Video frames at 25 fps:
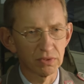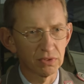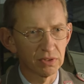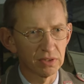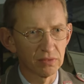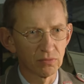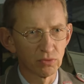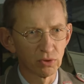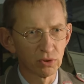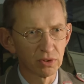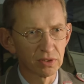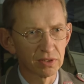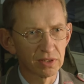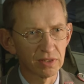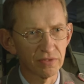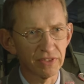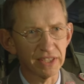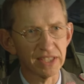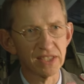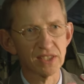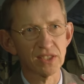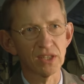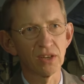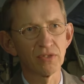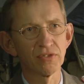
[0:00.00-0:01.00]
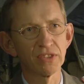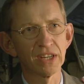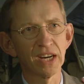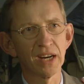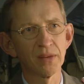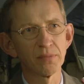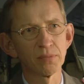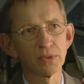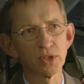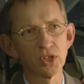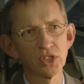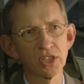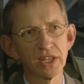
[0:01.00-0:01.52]
ihnen wurden
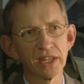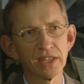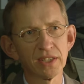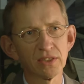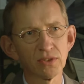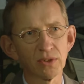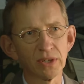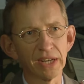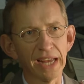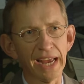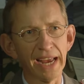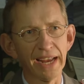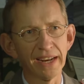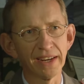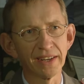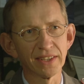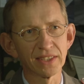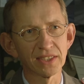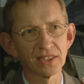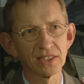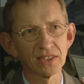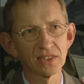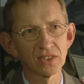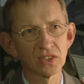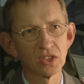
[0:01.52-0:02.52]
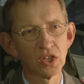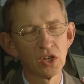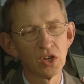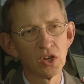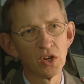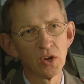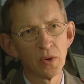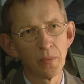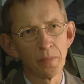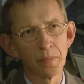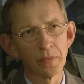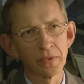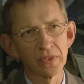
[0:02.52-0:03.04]
Gefechtsaufgaben gestellt und ähnliches.
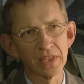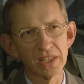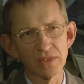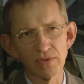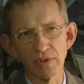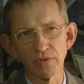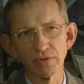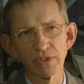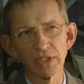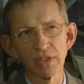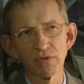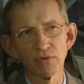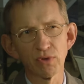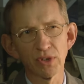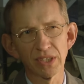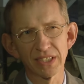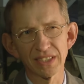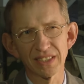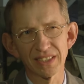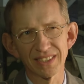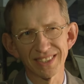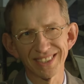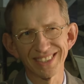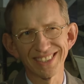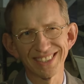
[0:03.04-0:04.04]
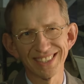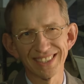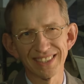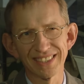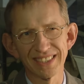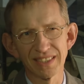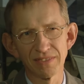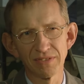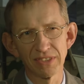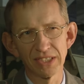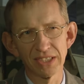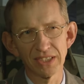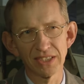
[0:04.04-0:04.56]
Und das war für die Vorgesetzten sehr,
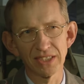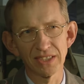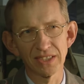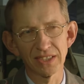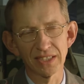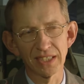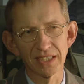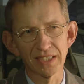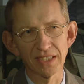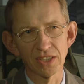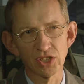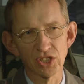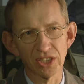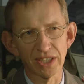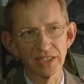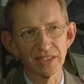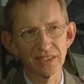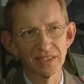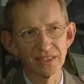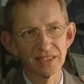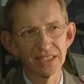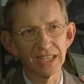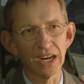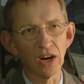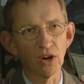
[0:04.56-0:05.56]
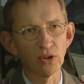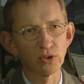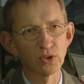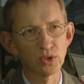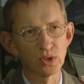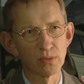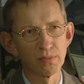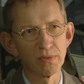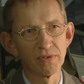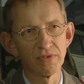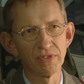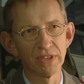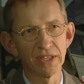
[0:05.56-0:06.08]
sehr wichtig, denn da standen sie auch
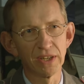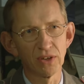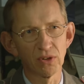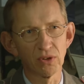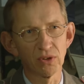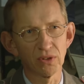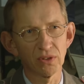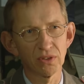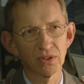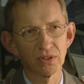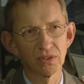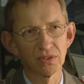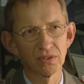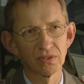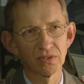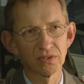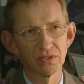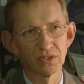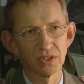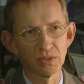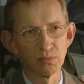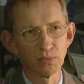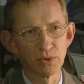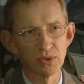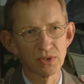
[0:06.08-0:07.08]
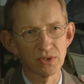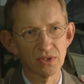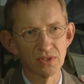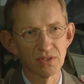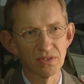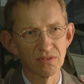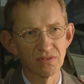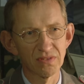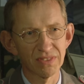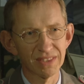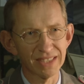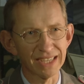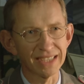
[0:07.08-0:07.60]
zur Bewährung. Sie
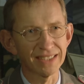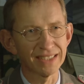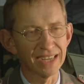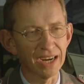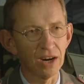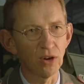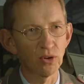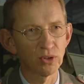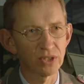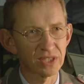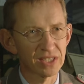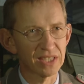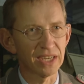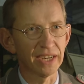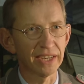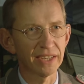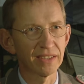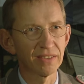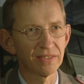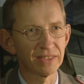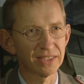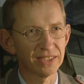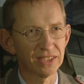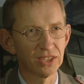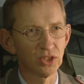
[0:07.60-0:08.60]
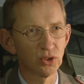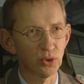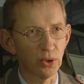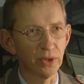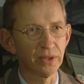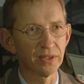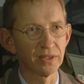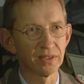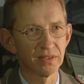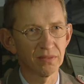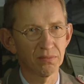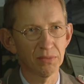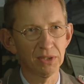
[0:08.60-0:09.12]
mussten dann auch zeigen, was sie
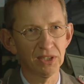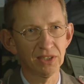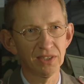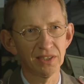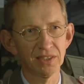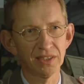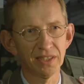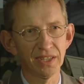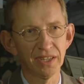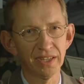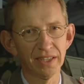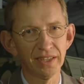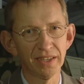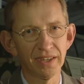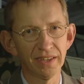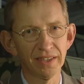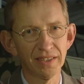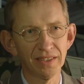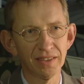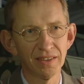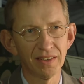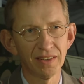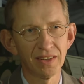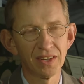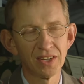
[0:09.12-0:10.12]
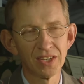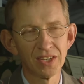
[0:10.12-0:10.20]
können mit ihren Einheiten.